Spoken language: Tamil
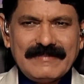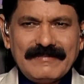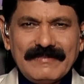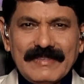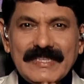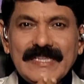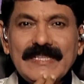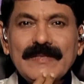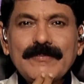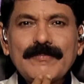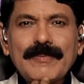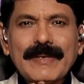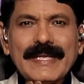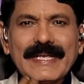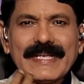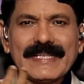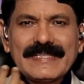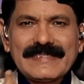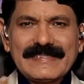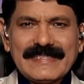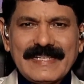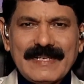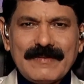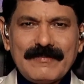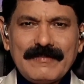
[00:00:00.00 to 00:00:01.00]
விந்து
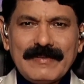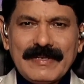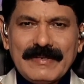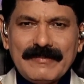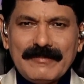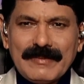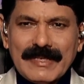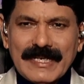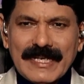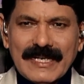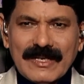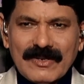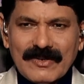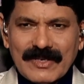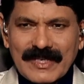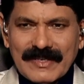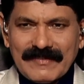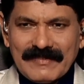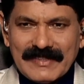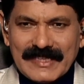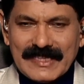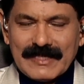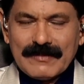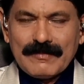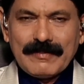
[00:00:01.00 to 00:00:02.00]
பைகள் சில மிருகங்களுடைய
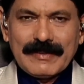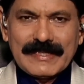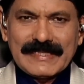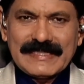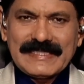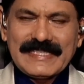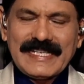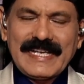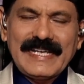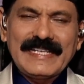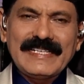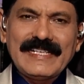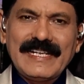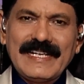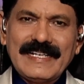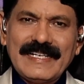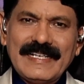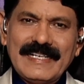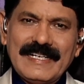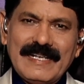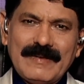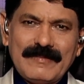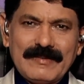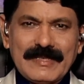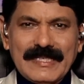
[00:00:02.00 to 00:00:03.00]
விந்து பை
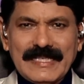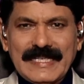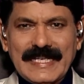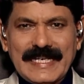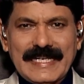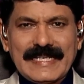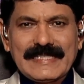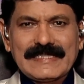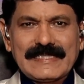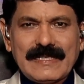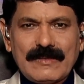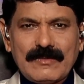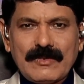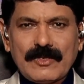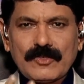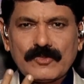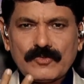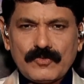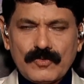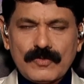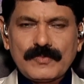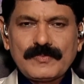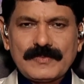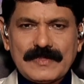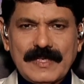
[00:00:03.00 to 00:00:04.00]
சைனாலெல்லாம் அப்படி நிறைய சாப்பிடுவாங்க
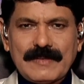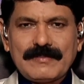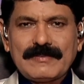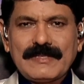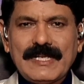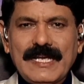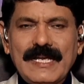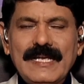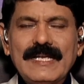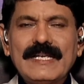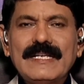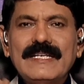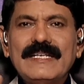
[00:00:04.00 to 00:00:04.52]
சூப் சாப்பிட்டா